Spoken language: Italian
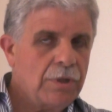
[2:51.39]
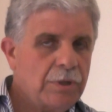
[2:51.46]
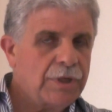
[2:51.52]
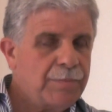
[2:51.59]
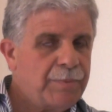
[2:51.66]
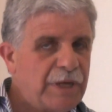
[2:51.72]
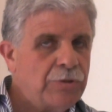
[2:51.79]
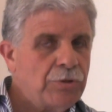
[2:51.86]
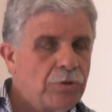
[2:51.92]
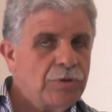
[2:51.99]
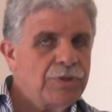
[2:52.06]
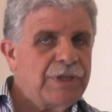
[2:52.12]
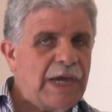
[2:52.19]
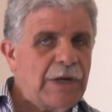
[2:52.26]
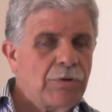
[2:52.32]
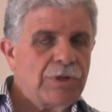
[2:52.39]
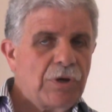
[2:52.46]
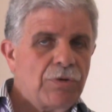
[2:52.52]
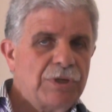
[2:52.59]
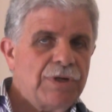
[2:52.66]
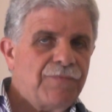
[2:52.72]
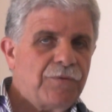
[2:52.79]
Ripeto, lontano da
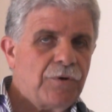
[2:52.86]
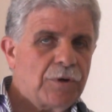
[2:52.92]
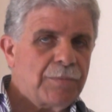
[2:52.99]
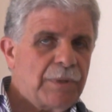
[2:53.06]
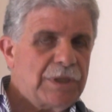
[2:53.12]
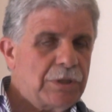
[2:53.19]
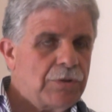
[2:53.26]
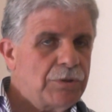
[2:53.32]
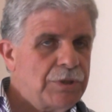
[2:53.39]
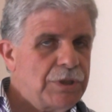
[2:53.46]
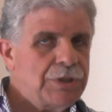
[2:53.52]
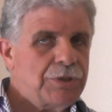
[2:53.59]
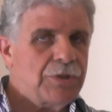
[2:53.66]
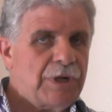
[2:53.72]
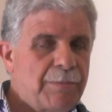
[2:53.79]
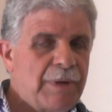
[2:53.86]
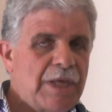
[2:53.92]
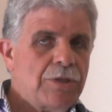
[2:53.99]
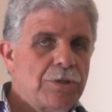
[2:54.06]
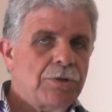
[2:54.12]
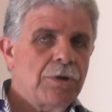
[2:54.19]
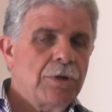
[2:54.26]
ogni forma di
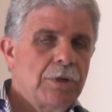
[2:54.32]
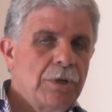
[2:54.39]
condizionamento.